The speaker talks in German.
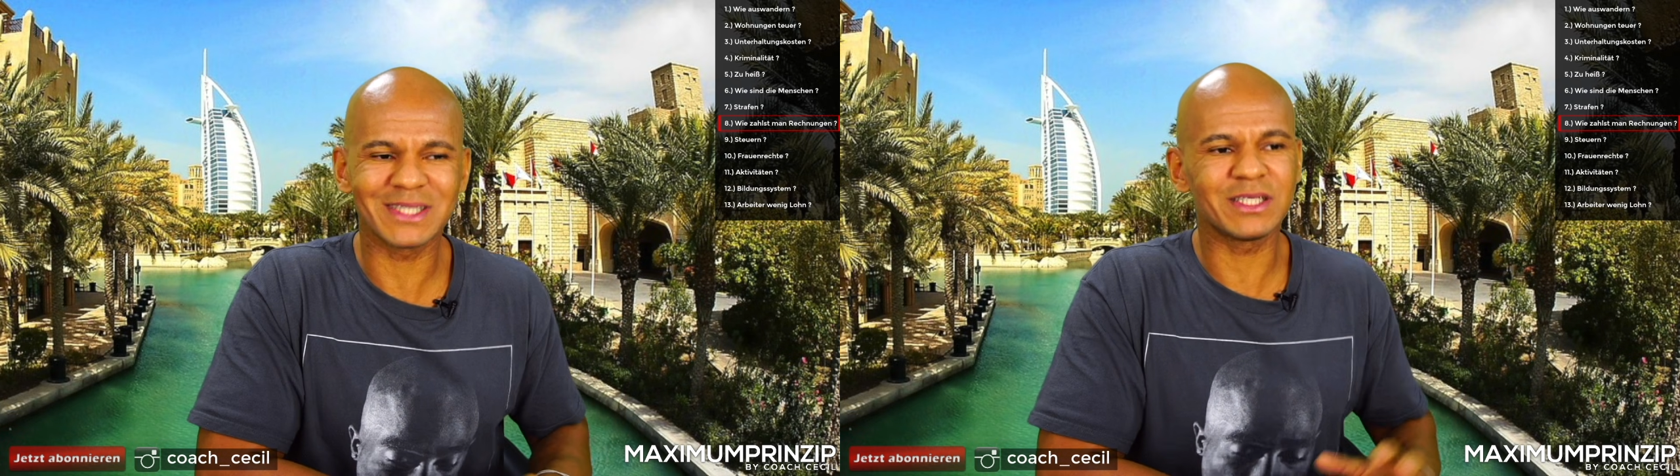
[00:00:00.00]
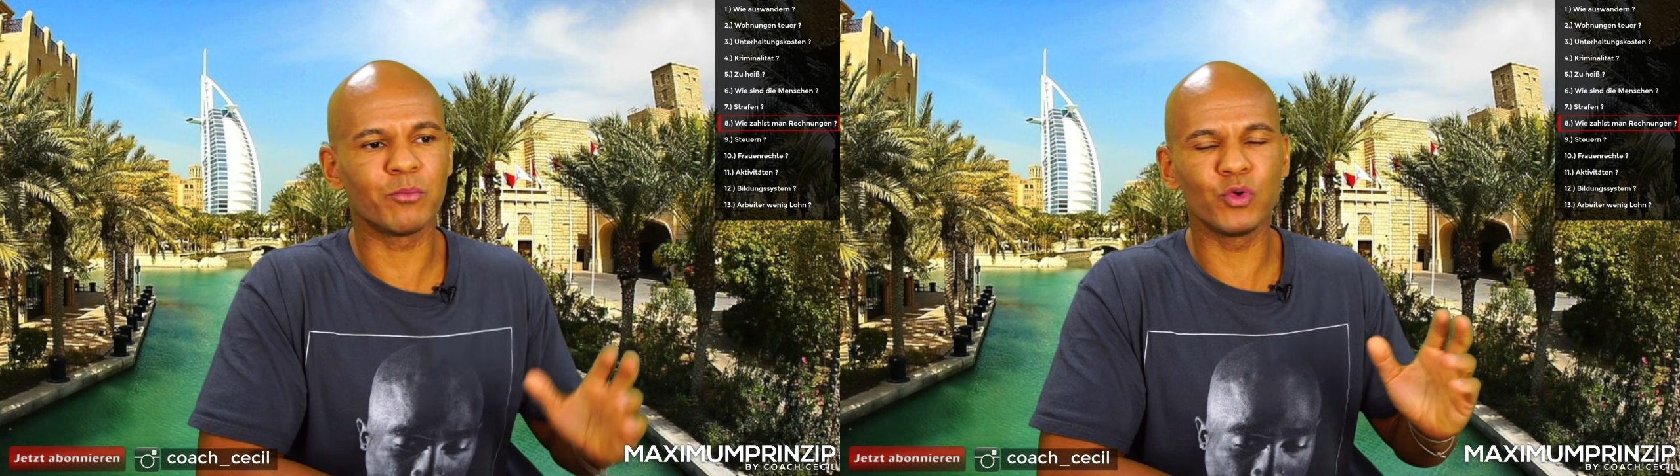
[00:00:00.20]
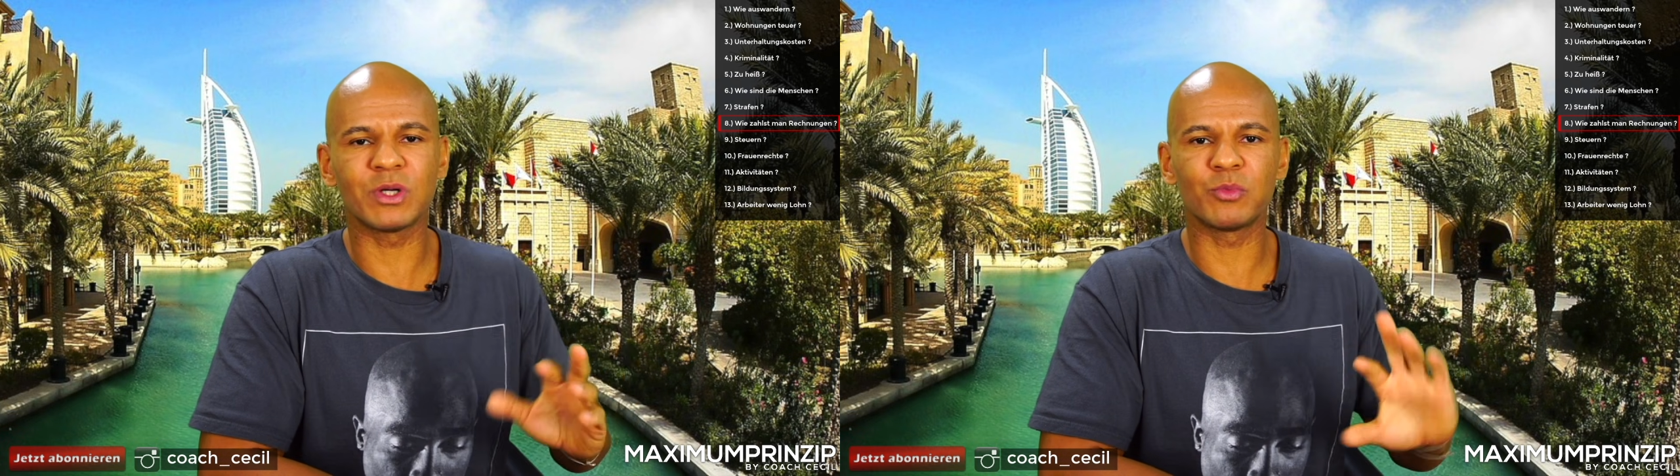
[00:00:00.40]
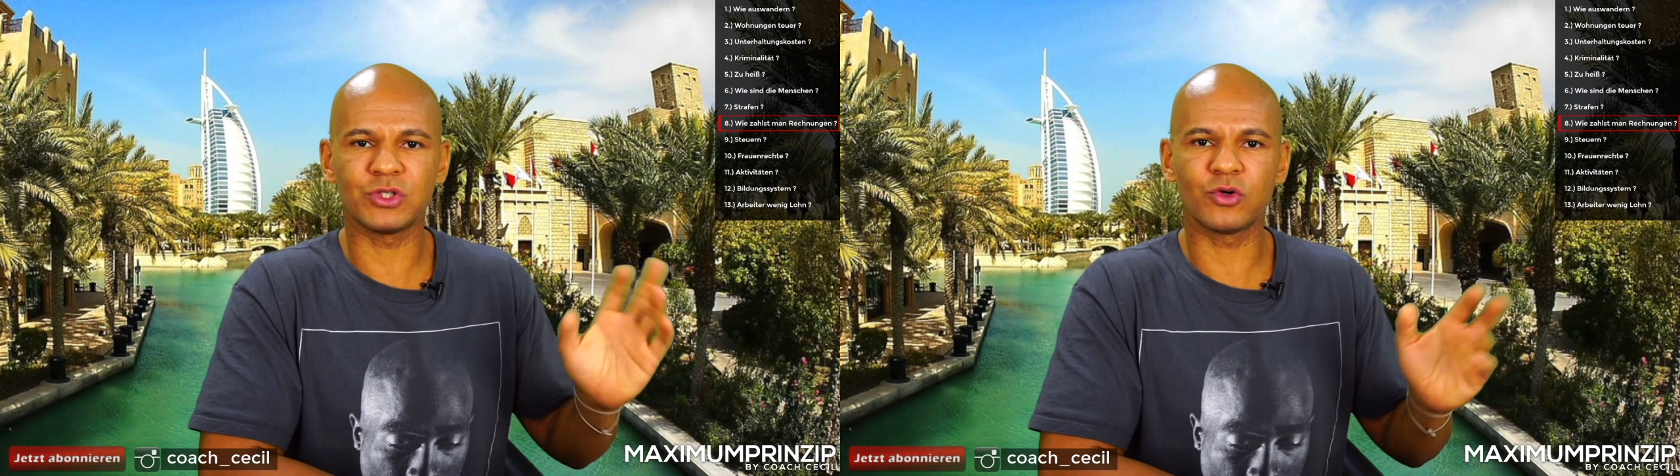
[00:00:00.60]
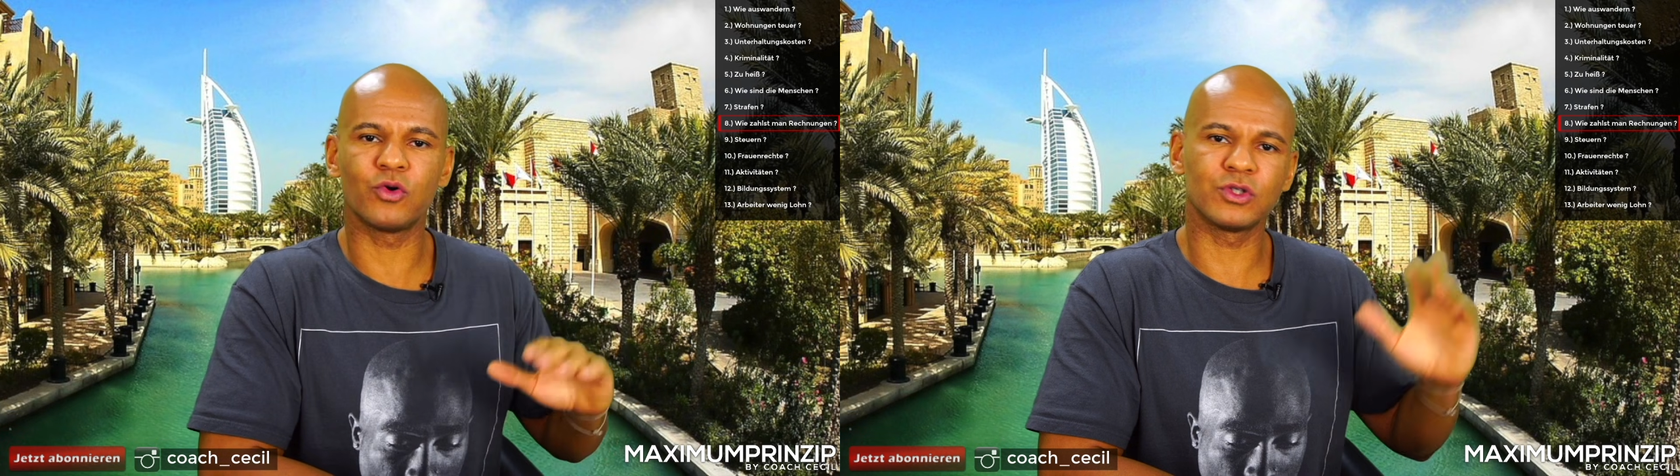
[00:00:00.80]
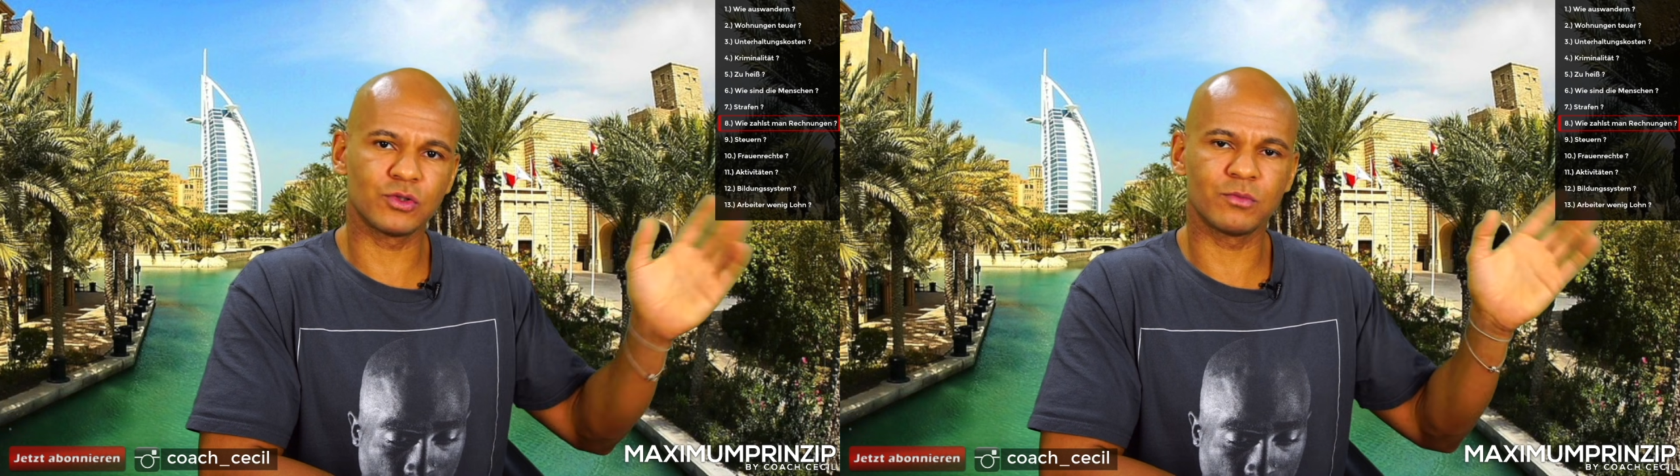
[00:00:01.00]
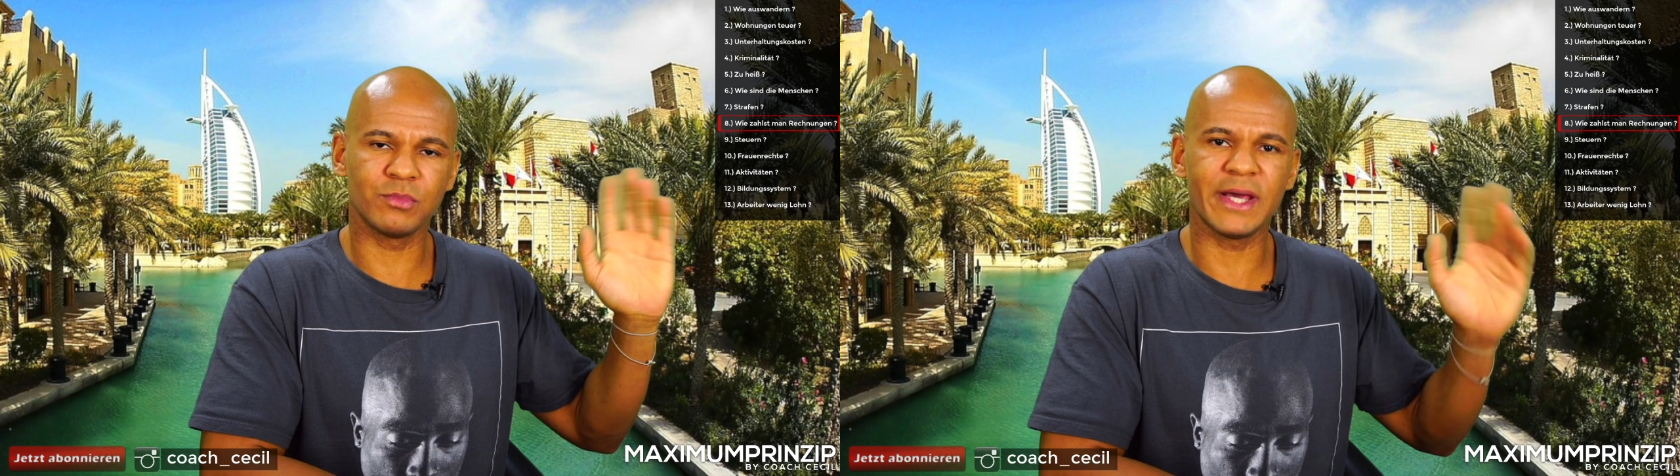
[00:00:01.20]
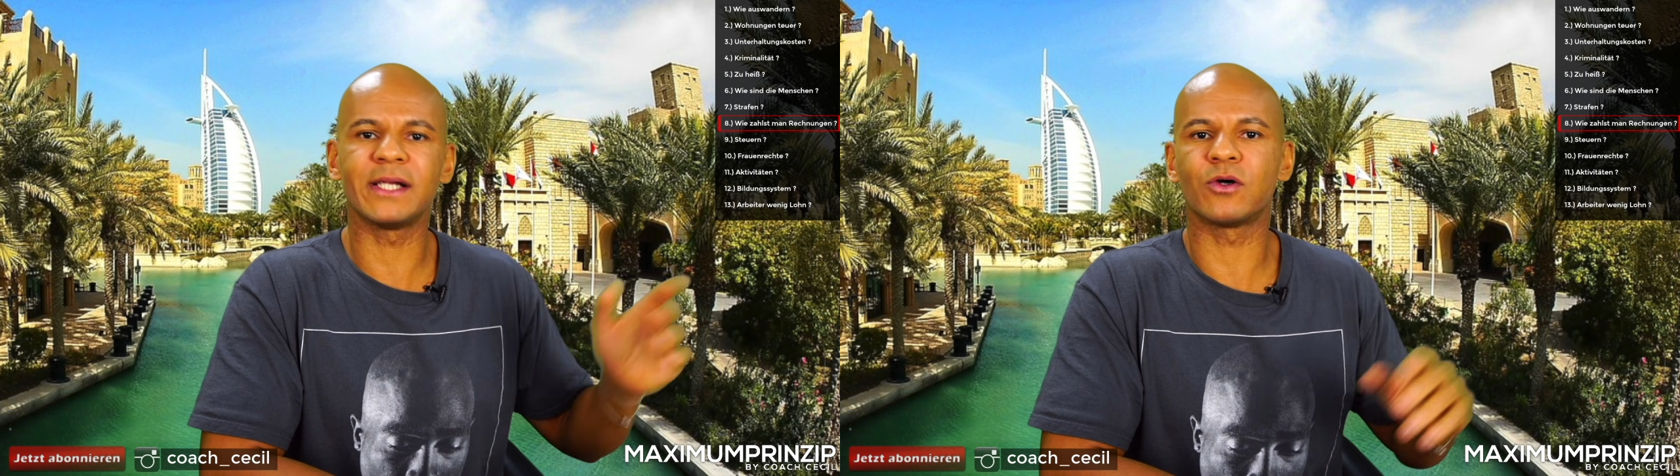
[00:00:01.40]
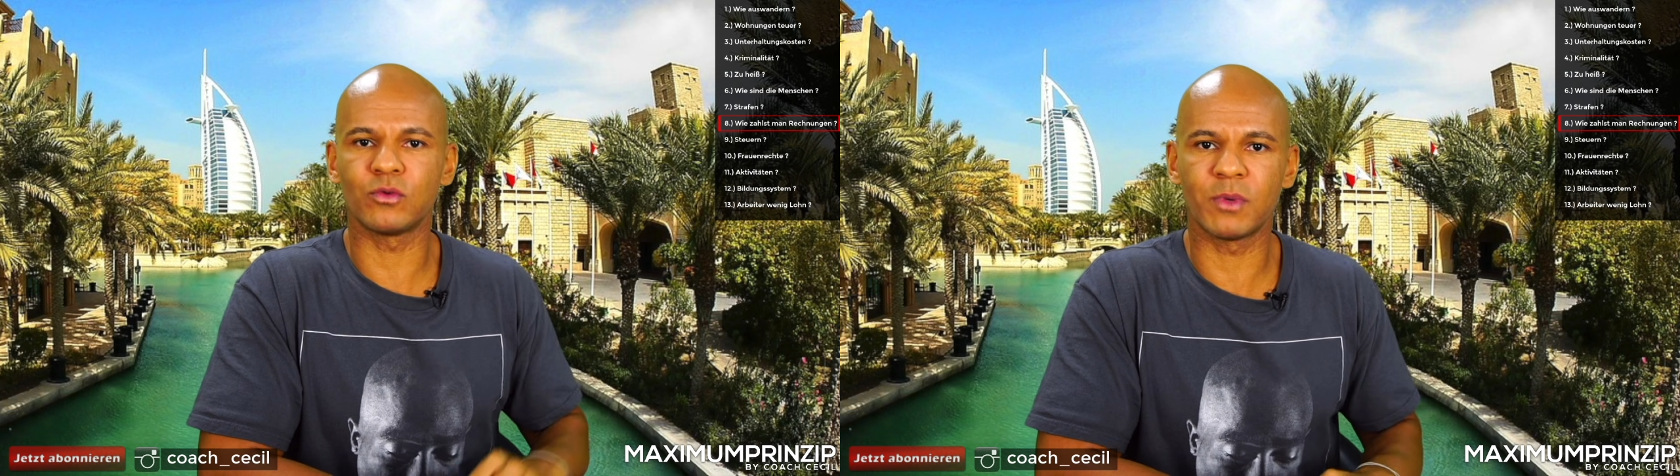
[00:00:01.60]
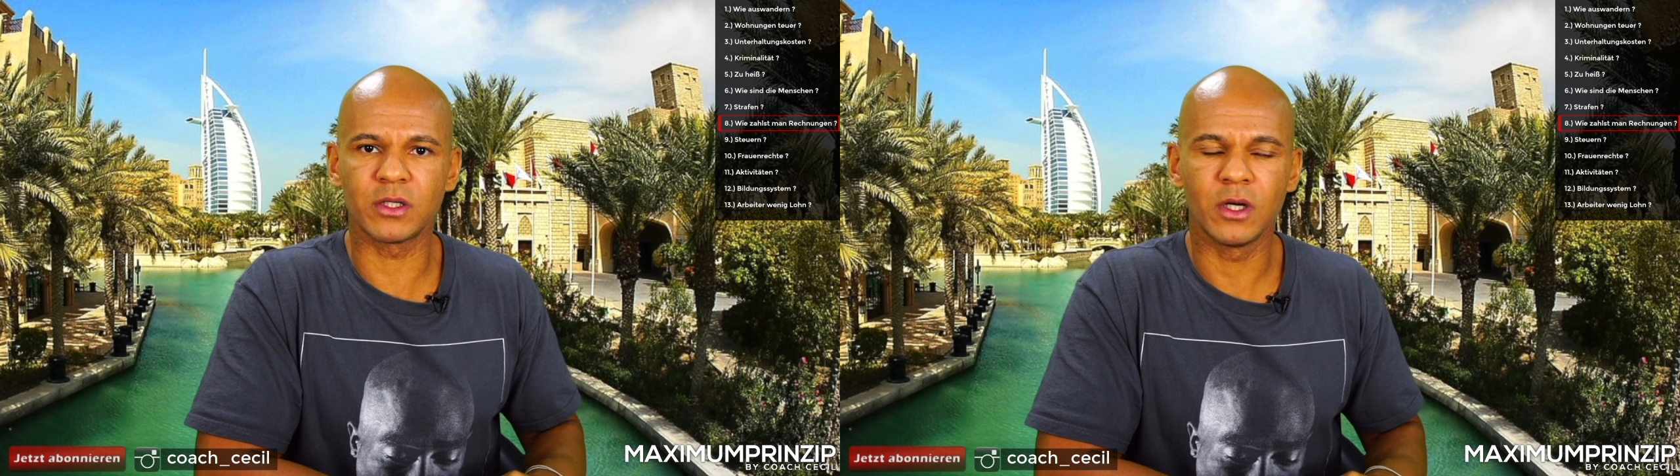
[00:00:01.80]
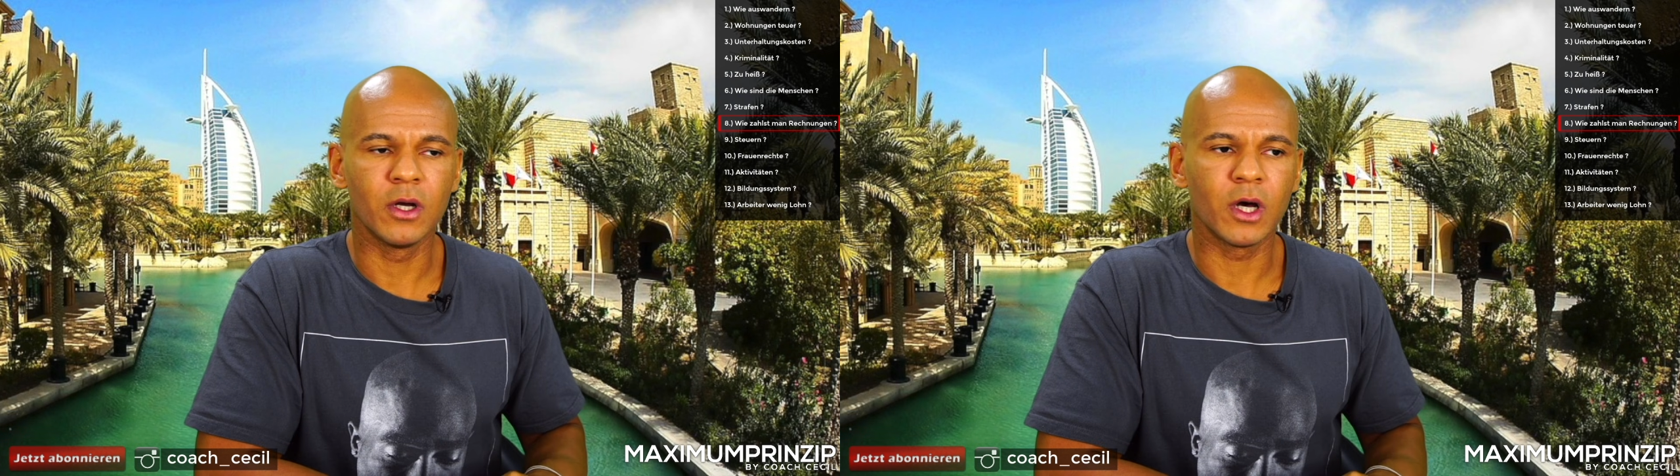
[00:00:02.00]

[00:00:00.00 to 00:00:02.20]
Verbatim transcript: Das ist ja blöd, da muss ich noch kurz zum Geldautomat.